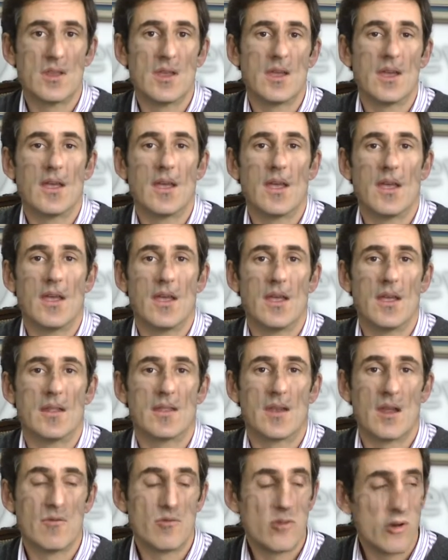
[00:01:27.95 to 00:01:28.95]
de eh,
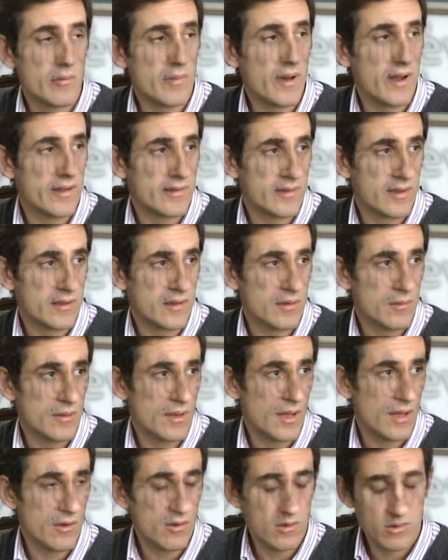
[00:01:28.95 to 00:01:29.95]
transformar esa
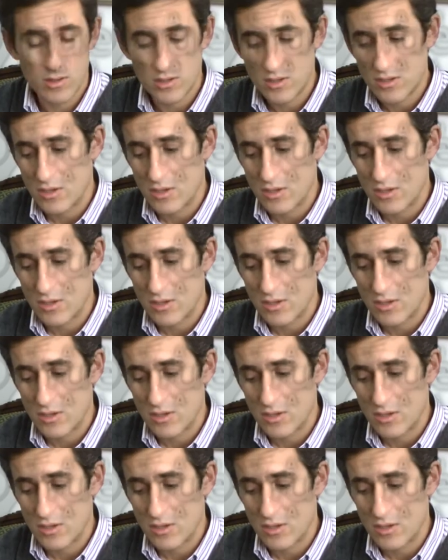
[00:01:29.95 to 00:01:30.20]
actividad. ¿no?